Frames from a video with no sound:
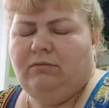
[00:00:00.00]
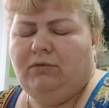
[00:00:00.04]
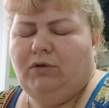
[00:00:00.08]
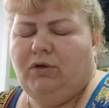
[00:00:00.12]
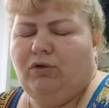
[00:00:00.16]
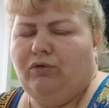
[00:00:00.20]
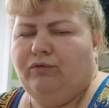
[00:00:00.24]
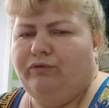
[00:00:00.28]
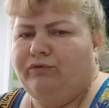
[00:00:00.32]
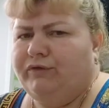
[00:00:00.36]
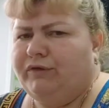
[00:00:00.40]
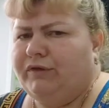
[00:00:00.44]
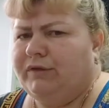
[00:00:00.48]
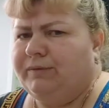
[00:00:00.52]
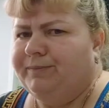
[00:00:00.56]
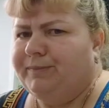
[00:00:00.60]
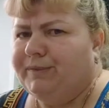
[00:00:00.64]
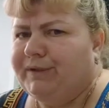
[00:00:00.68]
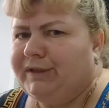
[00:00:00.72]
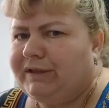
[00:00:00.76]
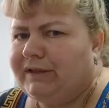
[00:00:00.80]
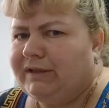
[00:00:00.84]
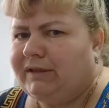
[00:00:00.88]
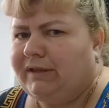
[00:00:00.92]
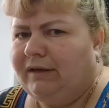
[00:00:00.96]
Я э, говорю, в
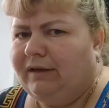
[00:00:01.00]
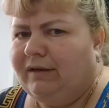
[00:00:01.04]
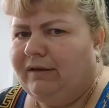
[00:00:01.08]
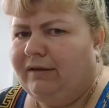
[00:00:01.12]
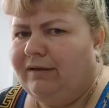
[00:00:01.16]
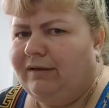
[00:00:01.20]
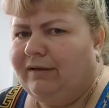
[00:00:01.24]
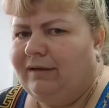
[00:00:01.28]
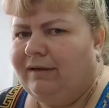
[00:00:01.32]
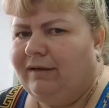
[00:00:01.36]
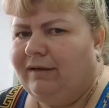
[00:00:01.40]
смысле?